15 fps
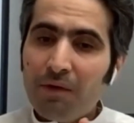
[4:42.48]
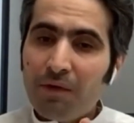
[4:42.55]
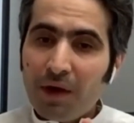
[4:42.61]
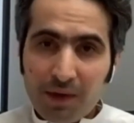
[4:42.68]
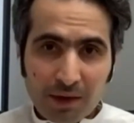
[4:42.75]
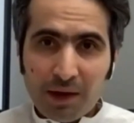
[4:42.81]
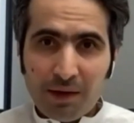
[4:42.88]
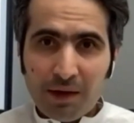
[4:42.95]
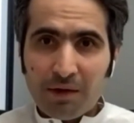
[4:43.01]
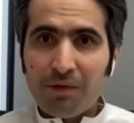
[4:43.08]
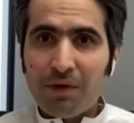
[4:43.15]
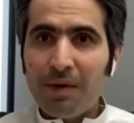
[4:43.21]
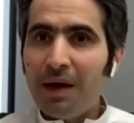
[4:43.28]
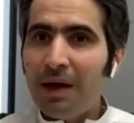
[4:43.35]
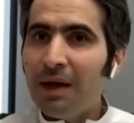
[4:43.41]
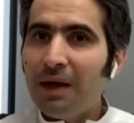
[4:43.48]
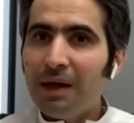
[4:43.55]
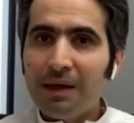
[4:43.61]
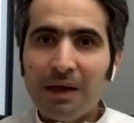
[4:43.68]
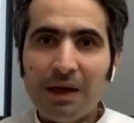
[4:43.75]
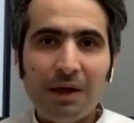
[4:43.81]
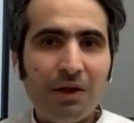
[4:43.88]
فهذا تقدير
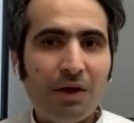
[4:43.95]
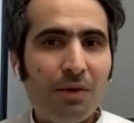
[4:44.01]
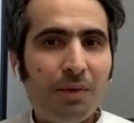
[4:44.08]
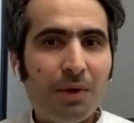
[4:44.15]
فانا اعتقد انه